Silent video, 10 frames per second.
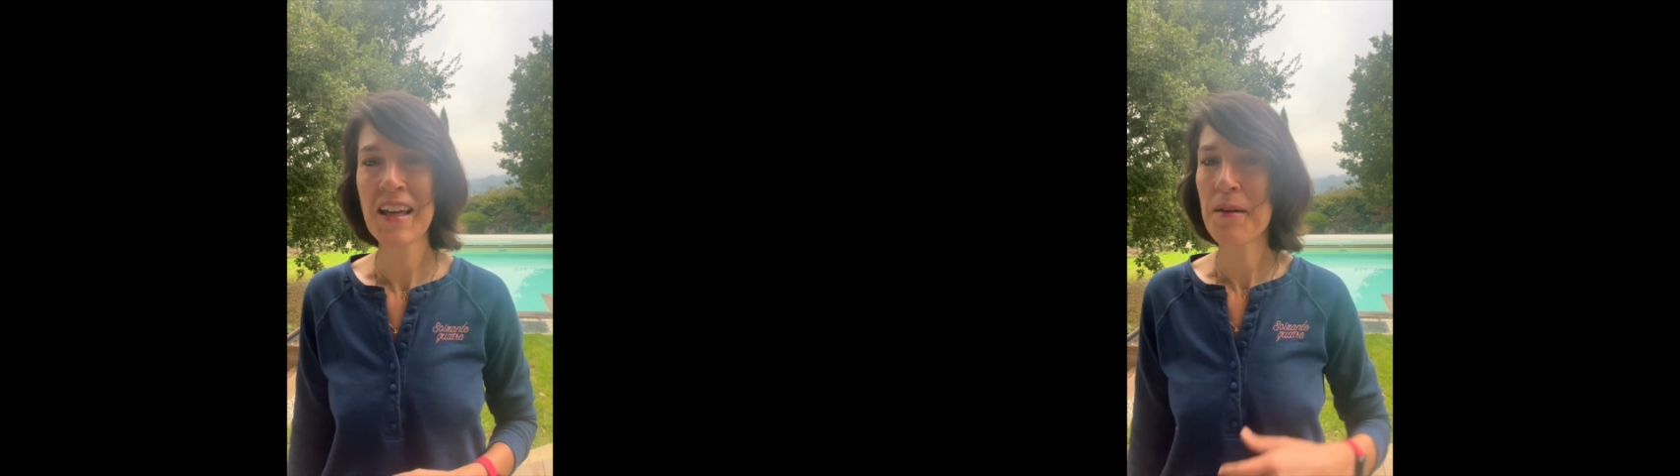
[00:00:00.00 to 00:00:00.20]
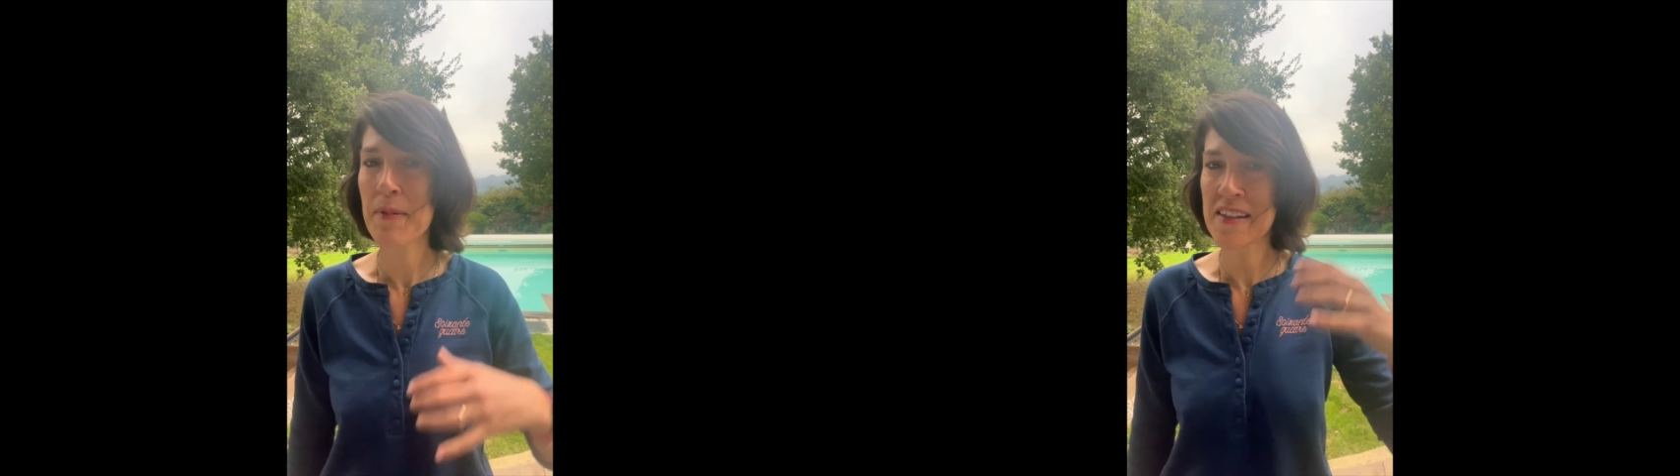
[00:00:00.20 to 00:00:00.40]

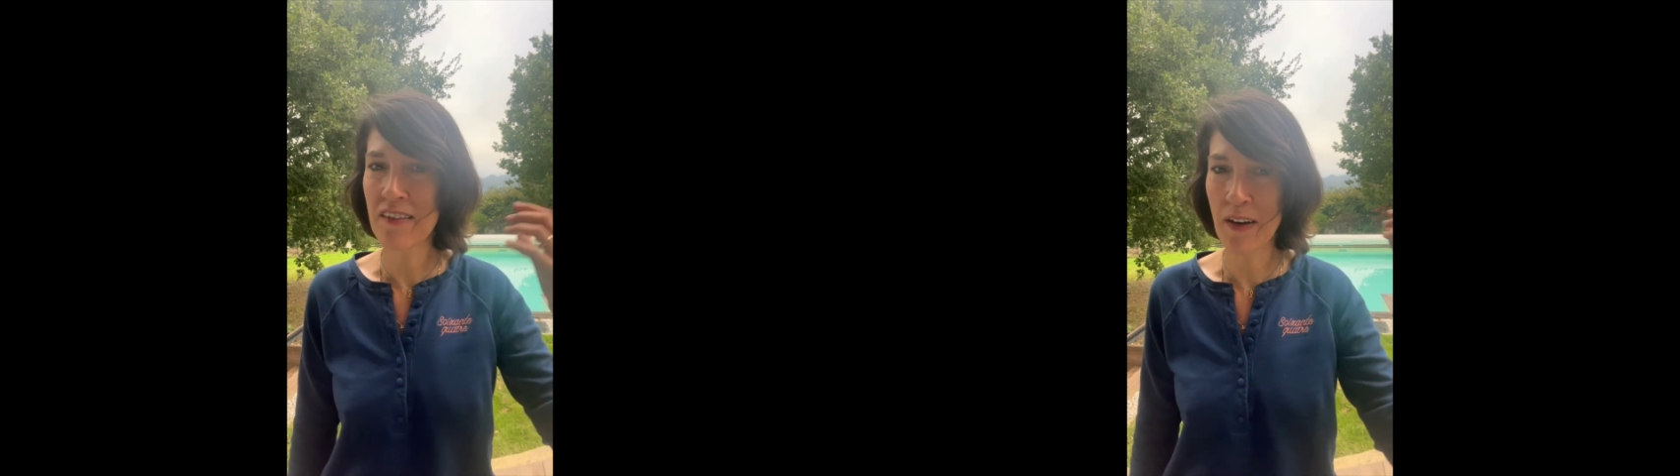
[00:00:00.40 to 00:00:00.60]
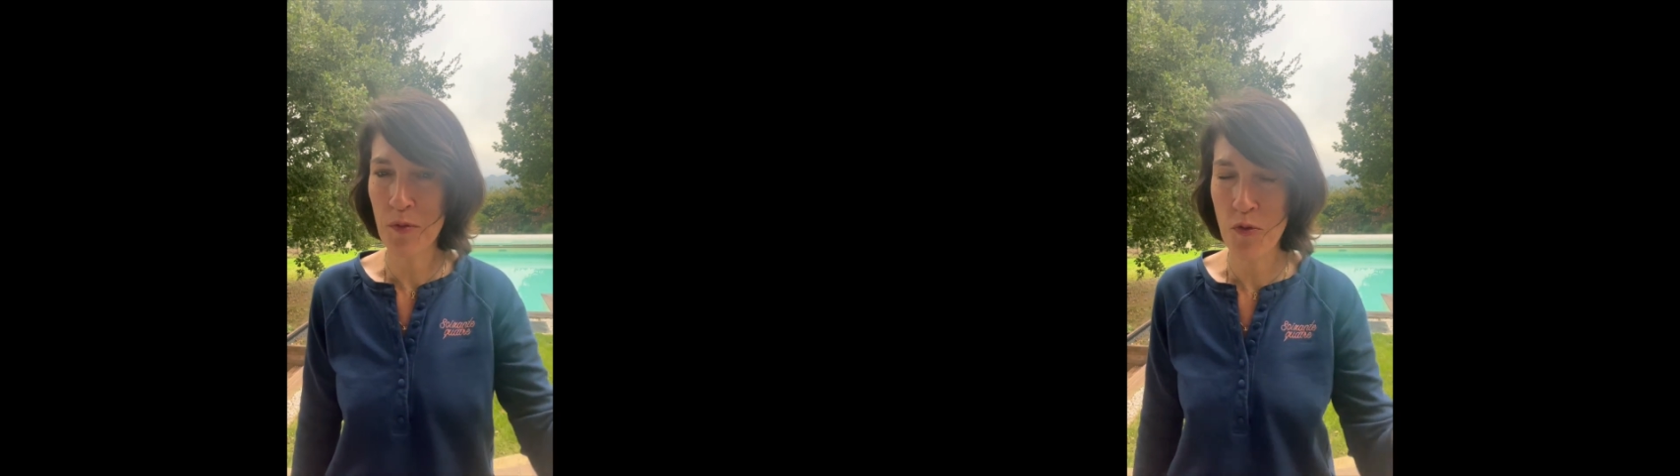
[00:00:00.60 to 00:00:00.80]
Mais c'est
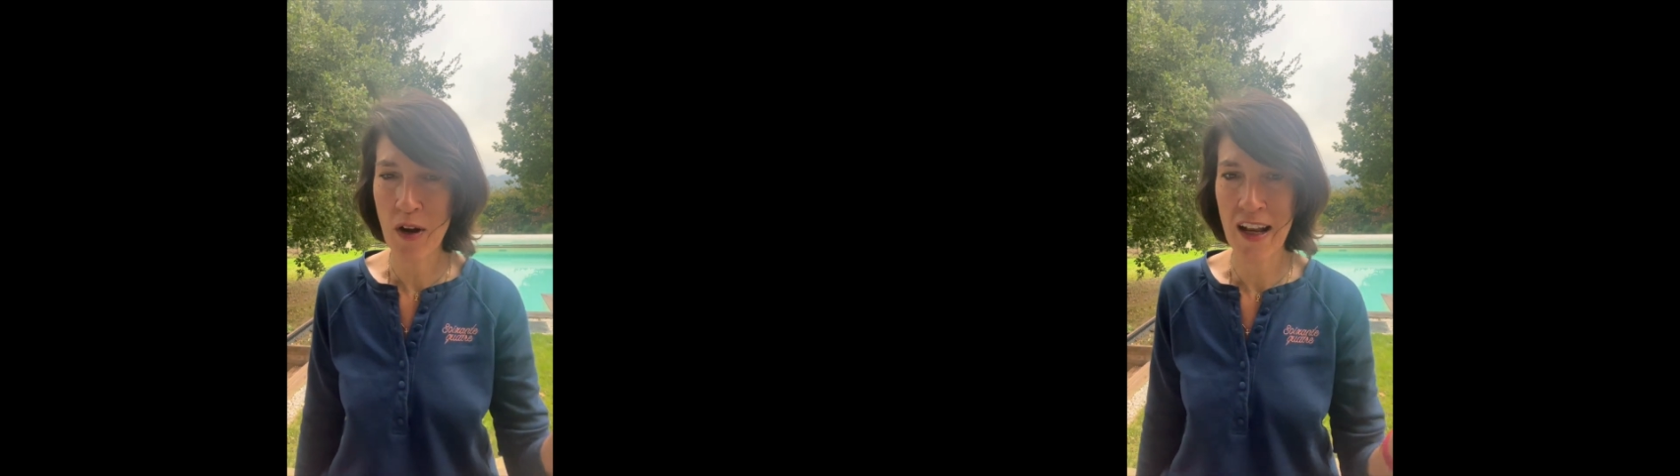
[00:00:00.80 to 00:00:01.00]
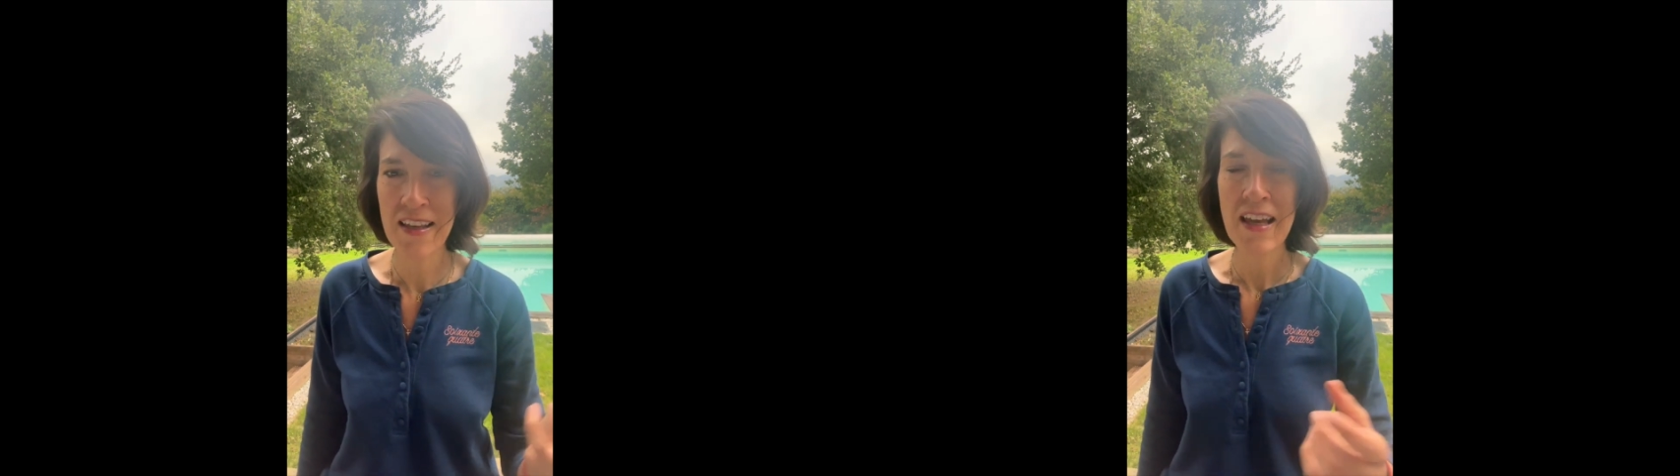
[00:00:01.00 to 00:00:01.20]
vraiment,
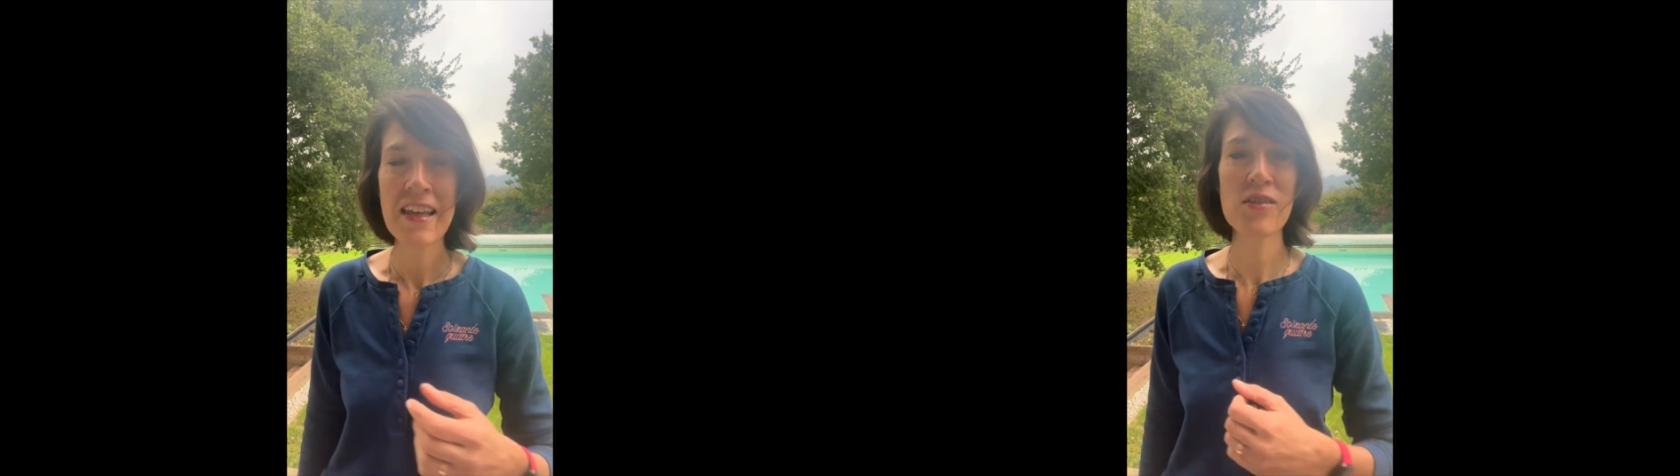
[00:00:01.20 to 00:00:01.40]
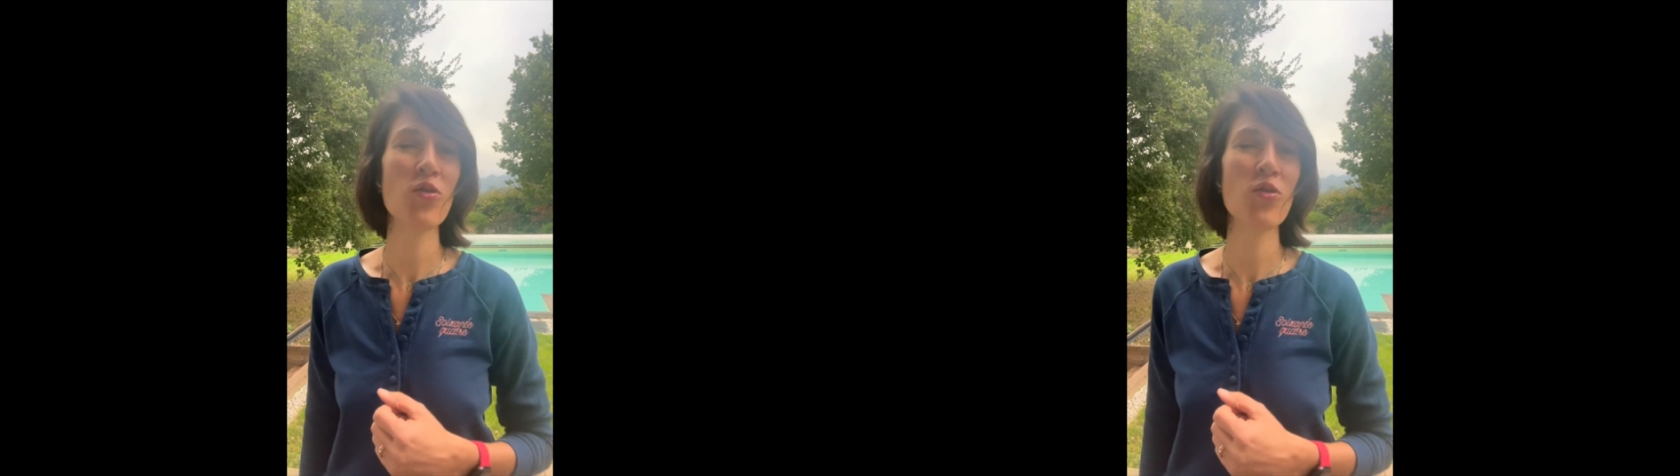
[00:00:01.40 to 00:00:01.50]
voilà, ce